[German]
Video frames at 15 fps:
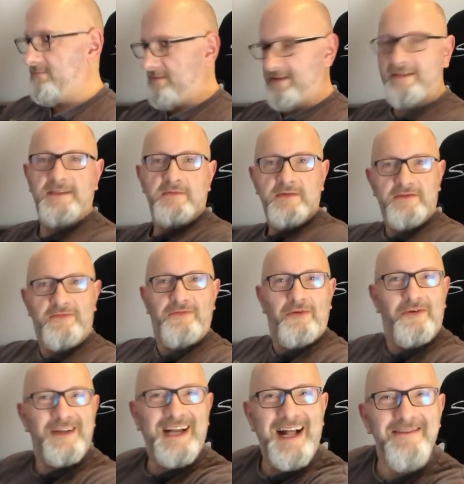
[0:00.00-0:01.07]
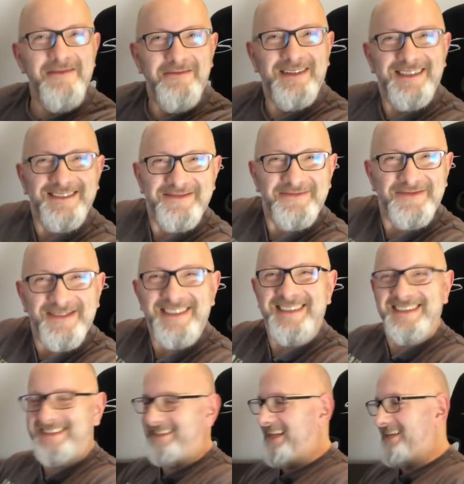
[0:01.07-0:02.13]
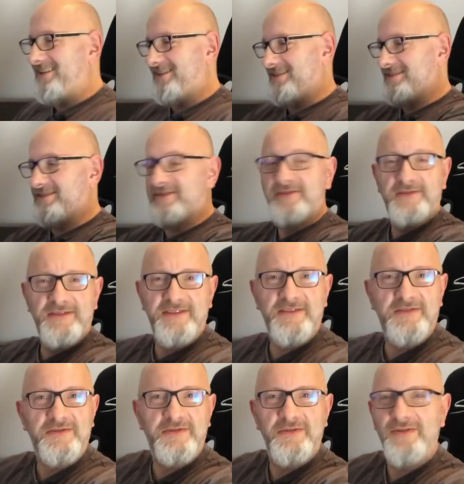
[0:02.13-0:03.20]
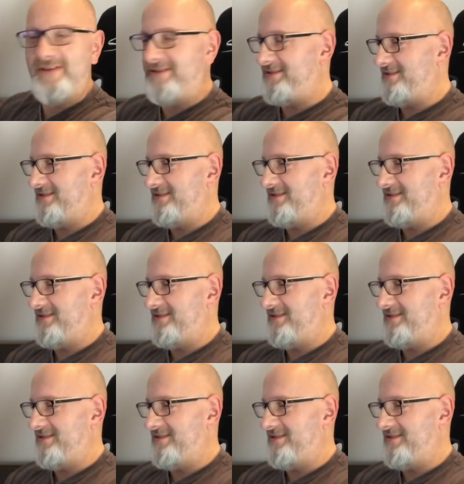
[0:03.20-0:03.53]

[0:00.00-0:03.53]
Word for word: Das ist voll geil, wenn man das so hört. Das Lenkrad, das hört sich so schön an.